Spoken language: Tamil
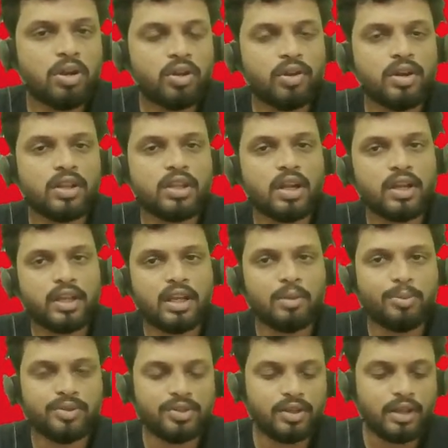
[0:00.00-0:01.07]
மட்டும் எடுத்தால்
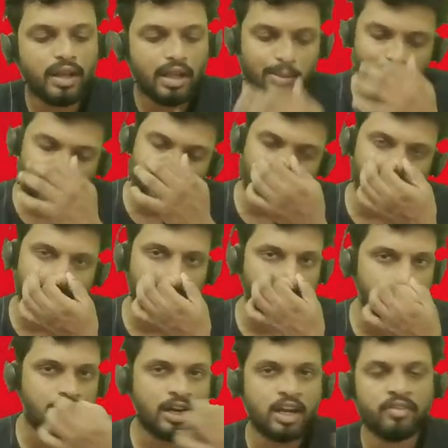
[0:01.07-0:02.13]
டிஎன்பிசி நிறையா பேர் கேட்குறாங்க
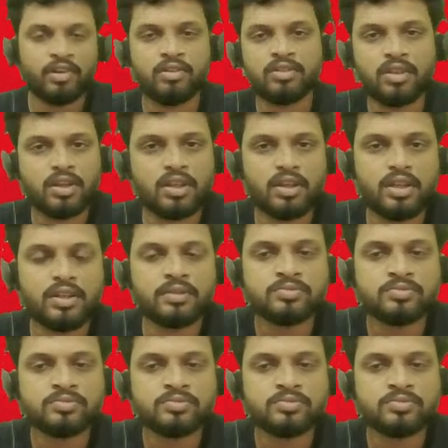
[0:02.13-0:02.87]
ஏற்கனவே வந்துட்டு